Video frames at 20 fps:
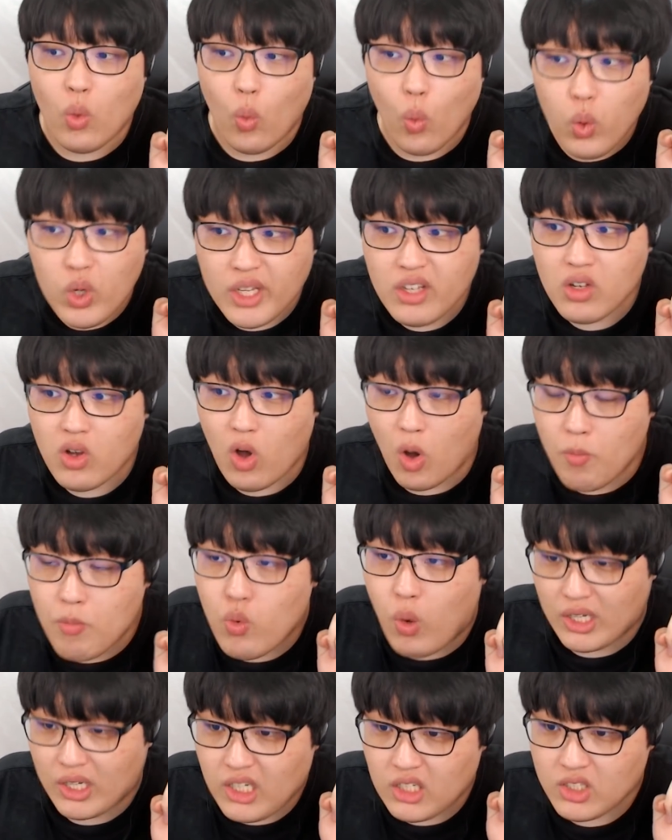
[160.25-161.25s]
오래된 건물
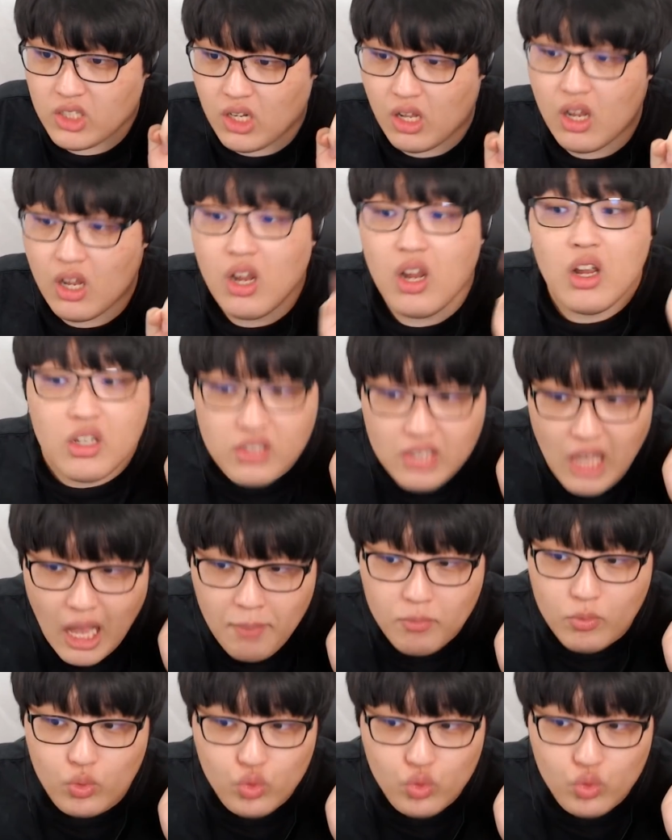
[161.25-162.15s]
화장실, 3.